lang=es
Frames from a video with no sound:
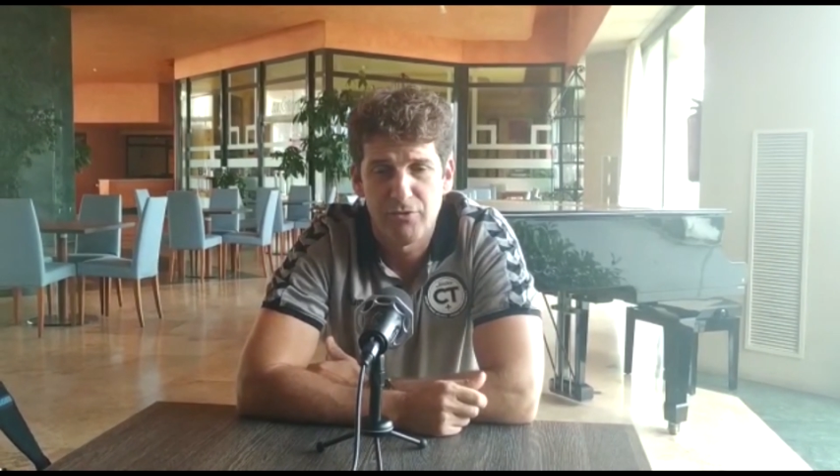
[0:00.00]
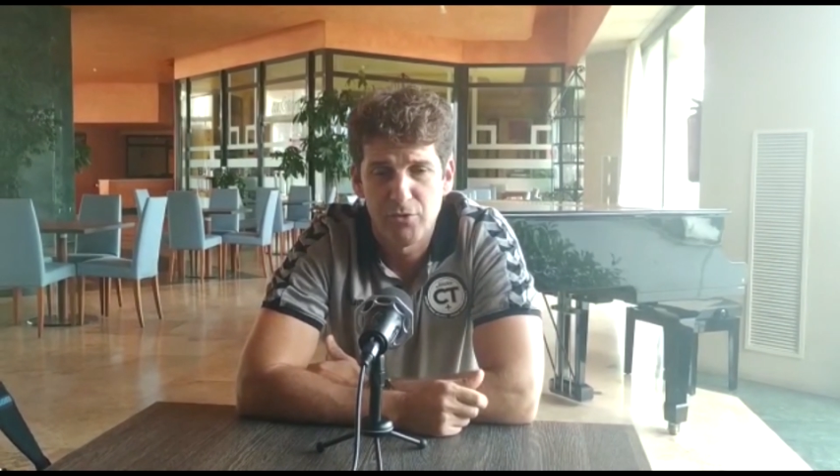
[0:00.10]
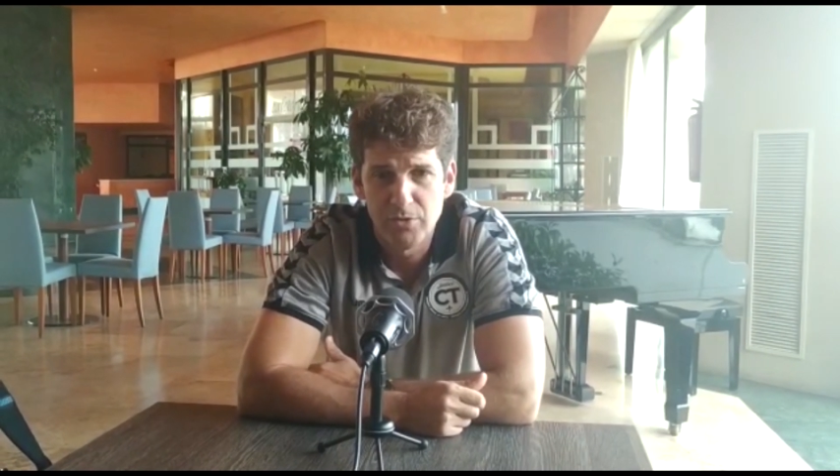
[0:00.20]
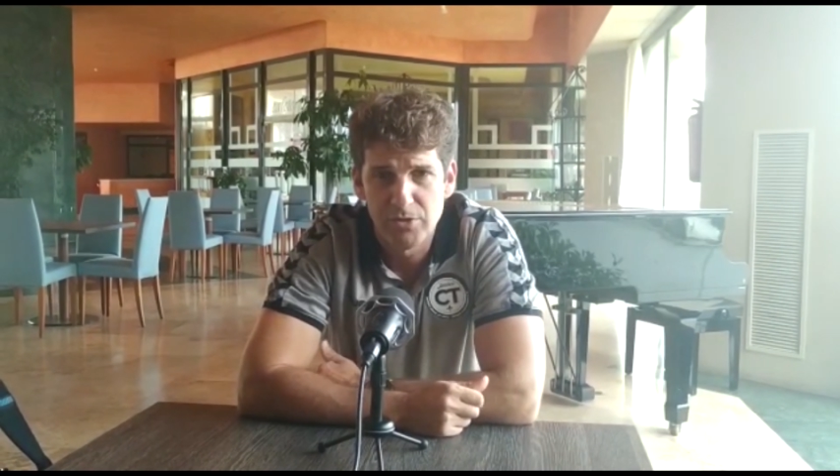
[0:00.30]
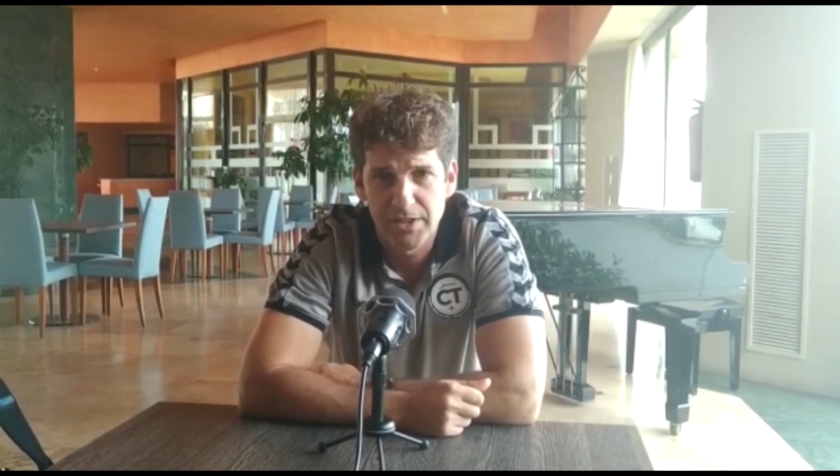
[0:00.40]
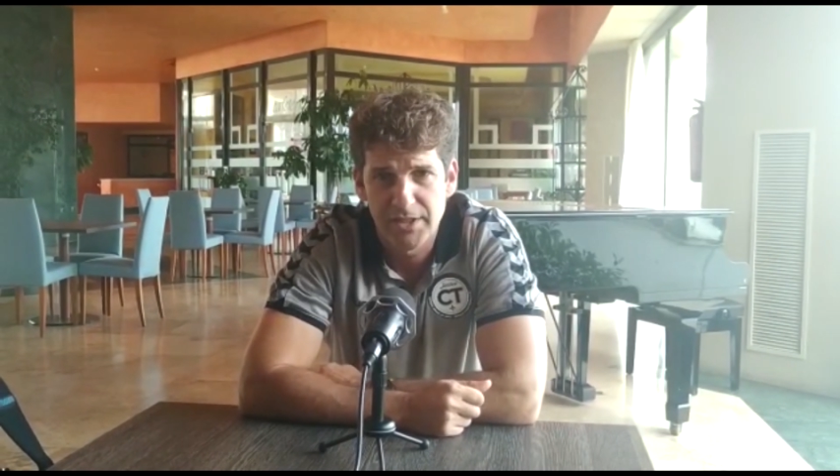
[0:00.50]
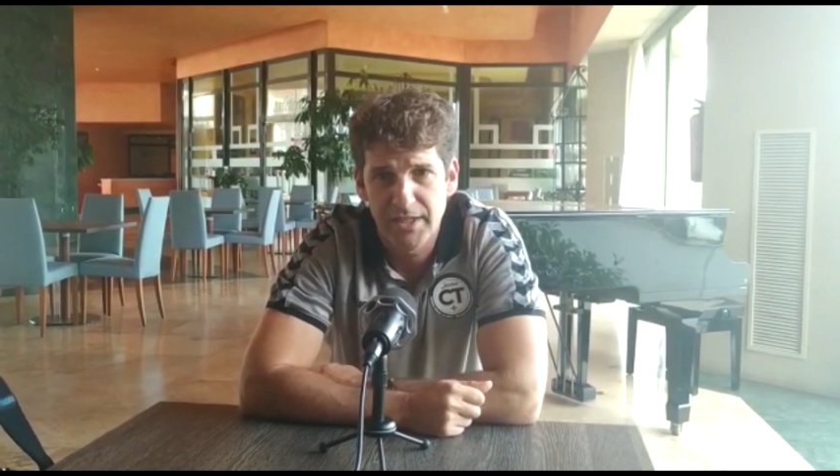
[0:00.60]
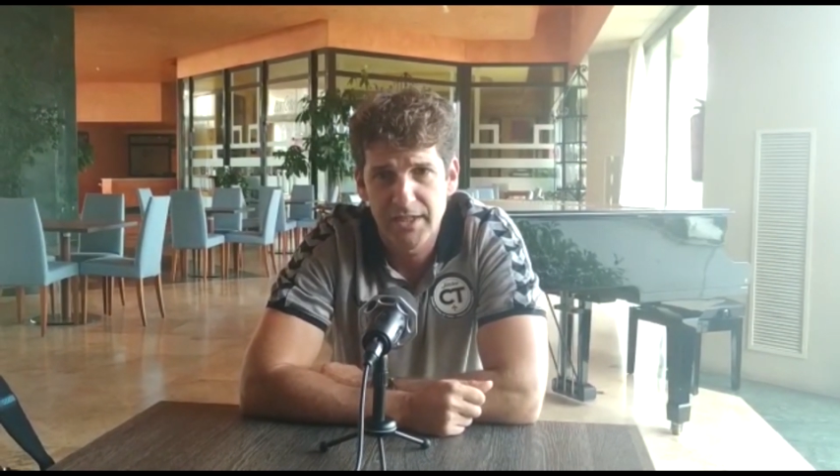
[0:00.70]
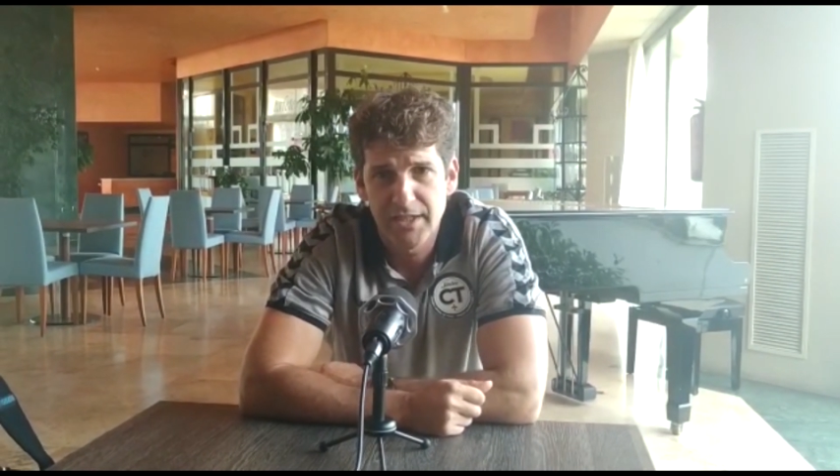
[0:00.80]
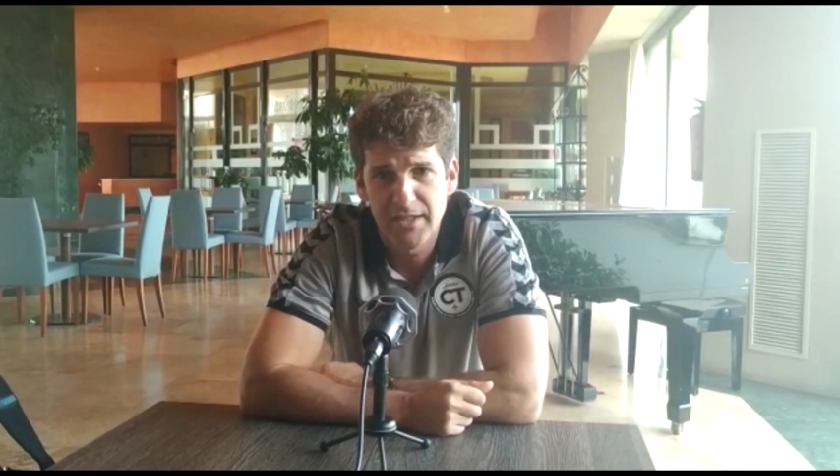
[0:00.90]
fluidos en
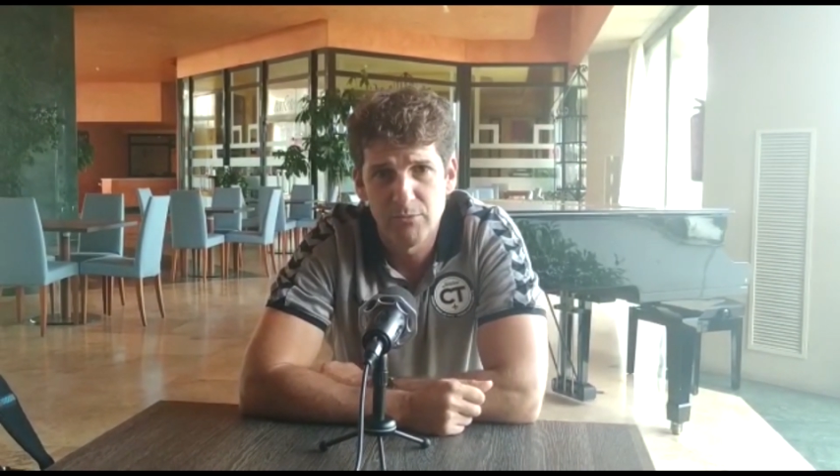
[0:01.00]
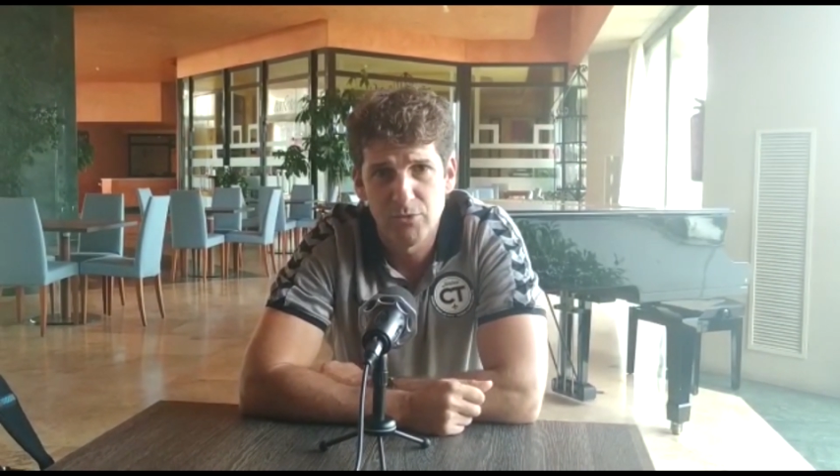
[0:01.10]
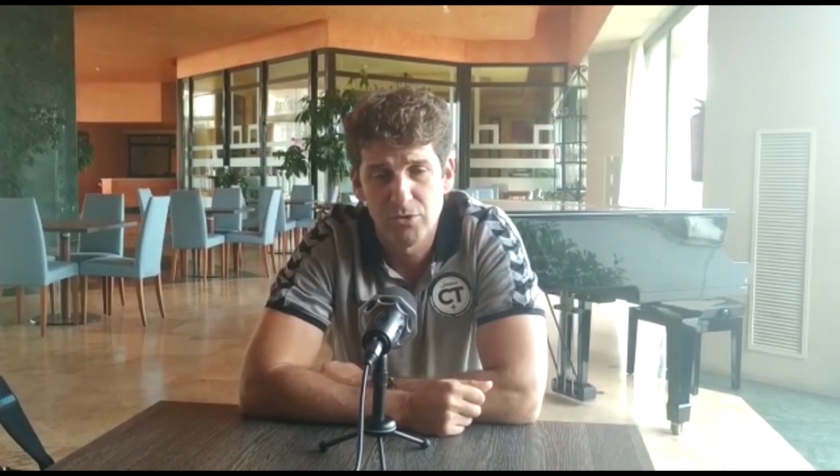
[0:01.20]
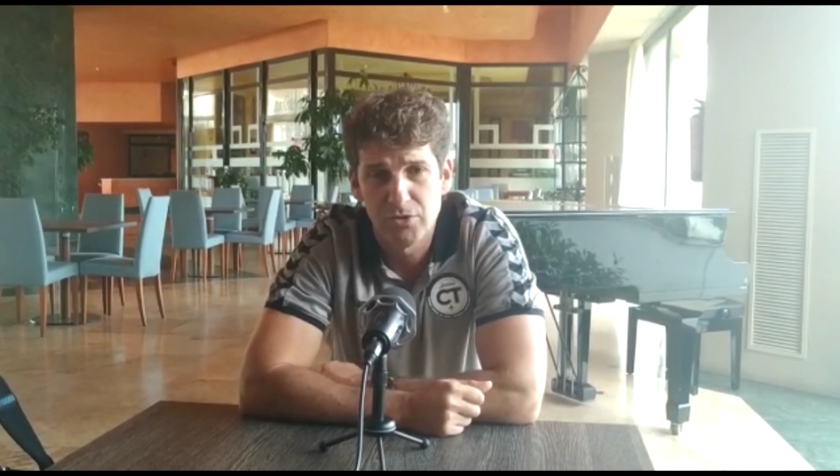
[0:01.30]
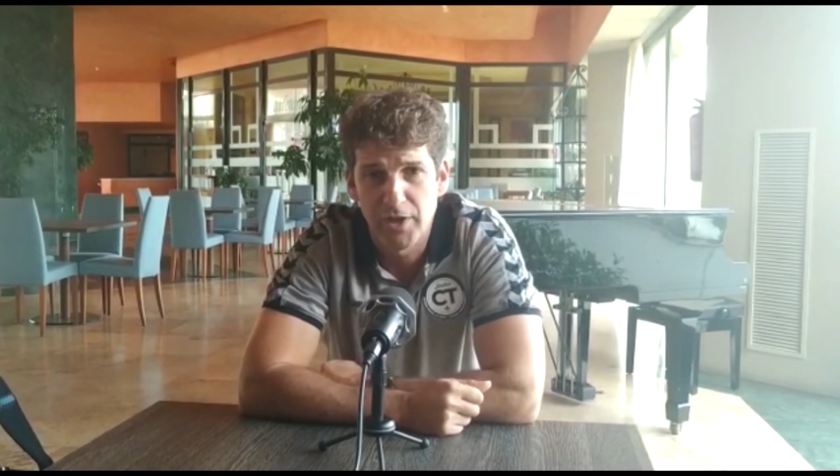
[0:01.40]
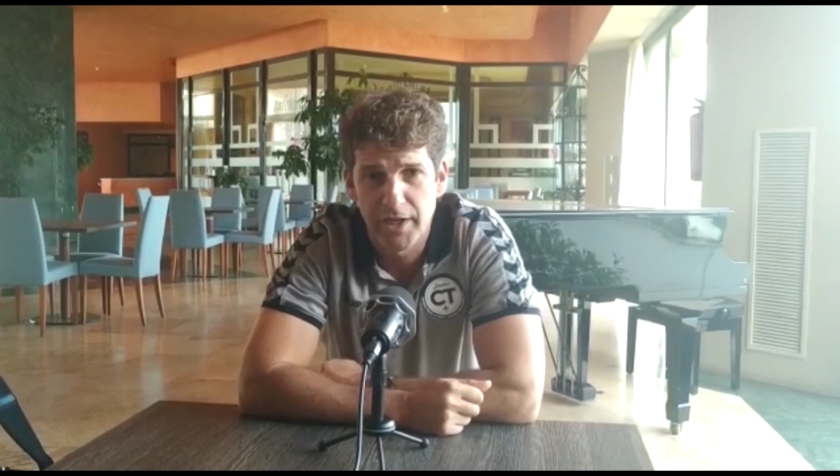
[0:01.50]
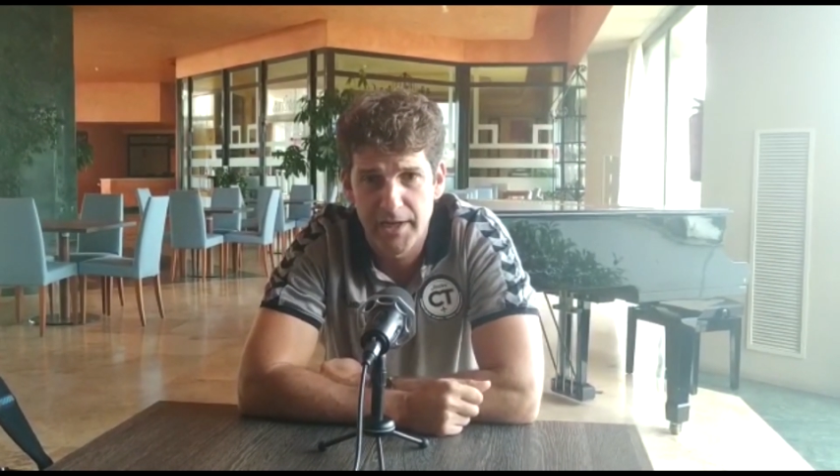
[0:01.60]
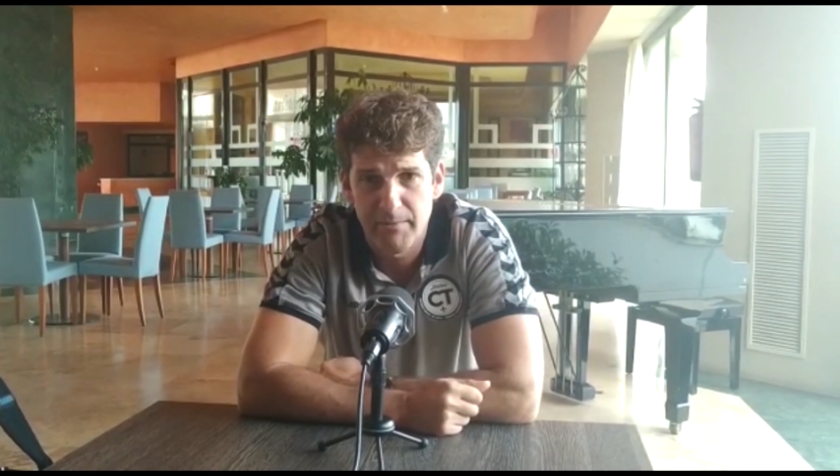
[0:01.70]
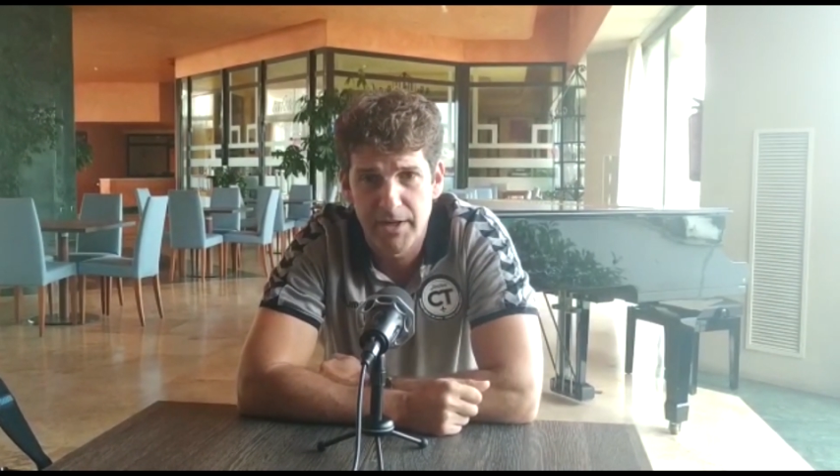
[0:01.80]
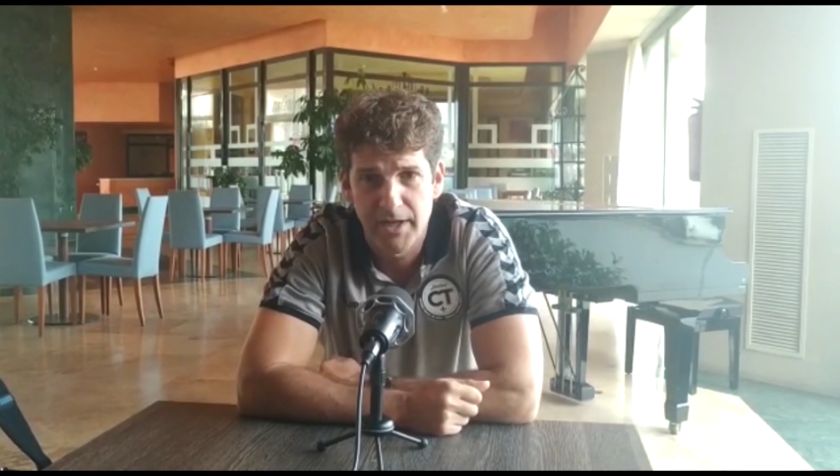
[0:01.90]
ataque, hemos conseguido generar,